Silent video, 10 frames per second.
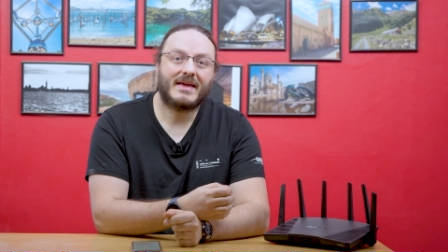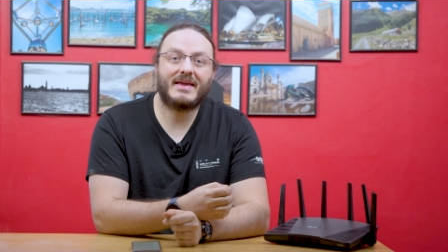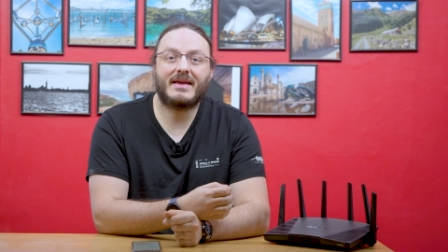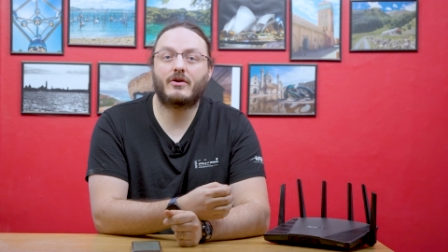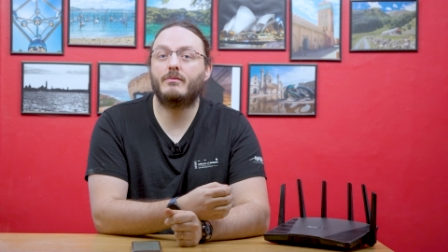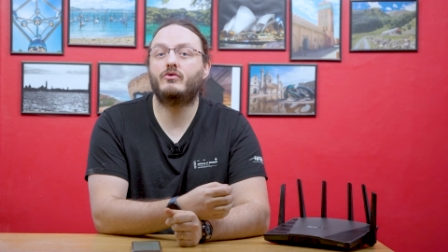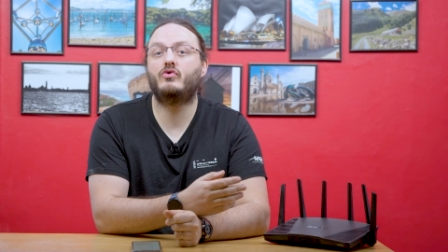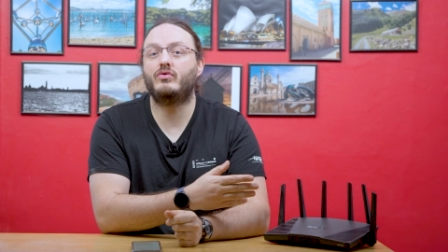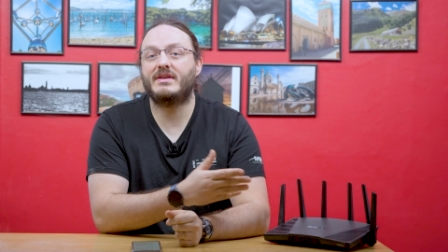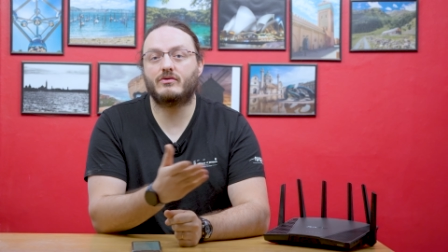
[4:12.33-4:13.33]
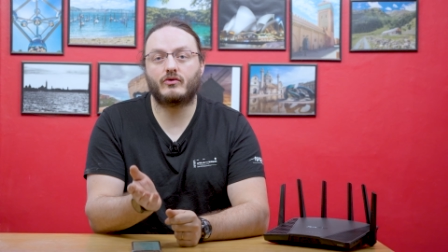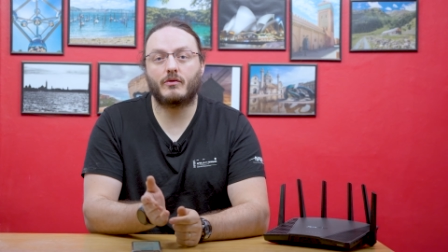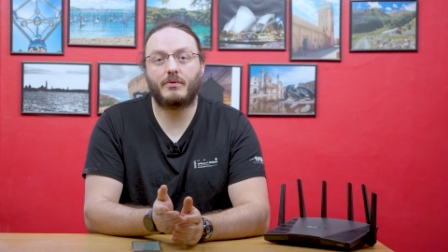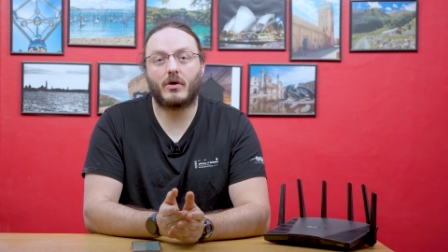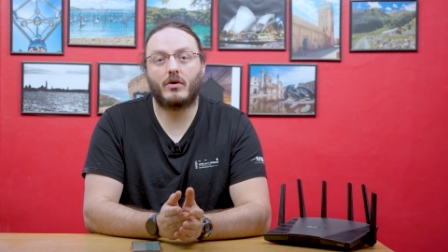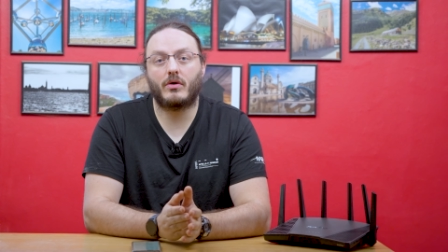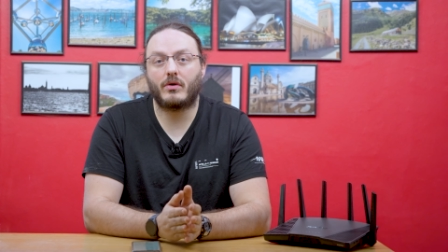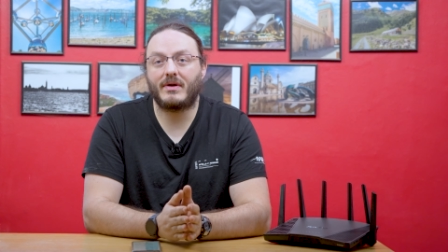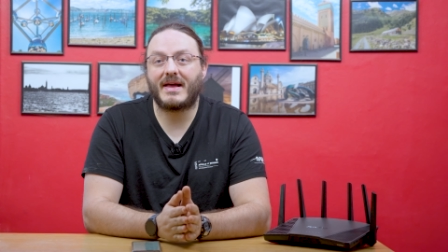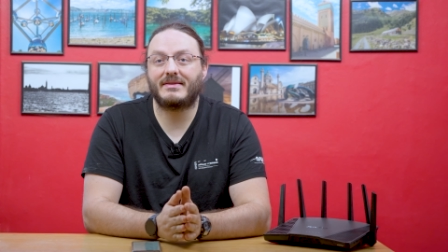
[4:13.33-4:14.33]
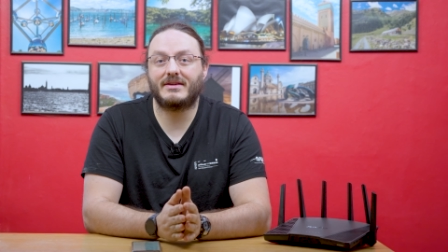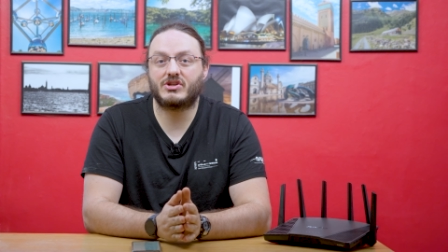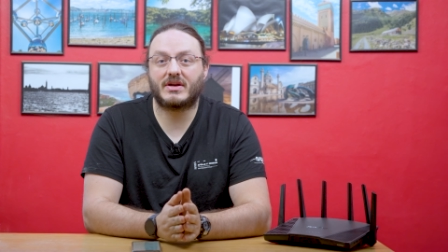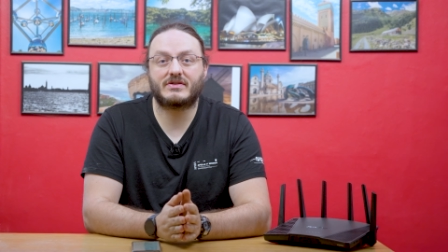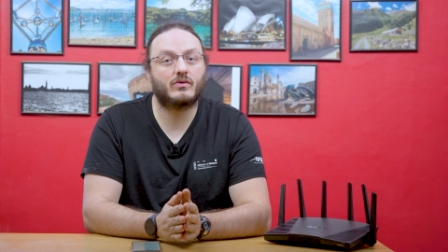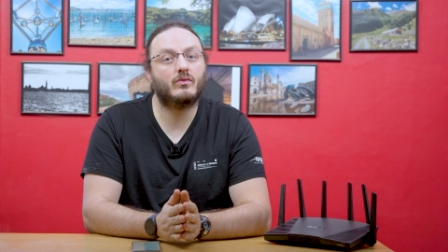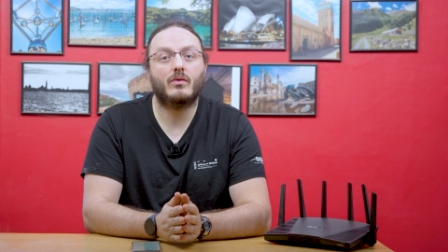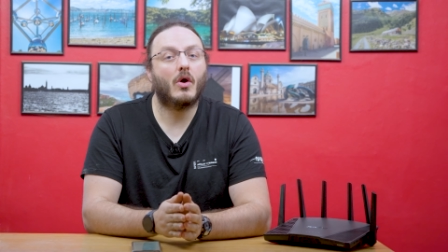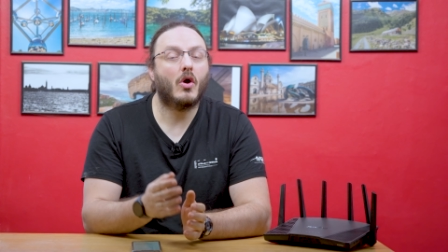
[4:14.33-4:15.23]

Et comme tous les autres ports euh, LAN déjà sont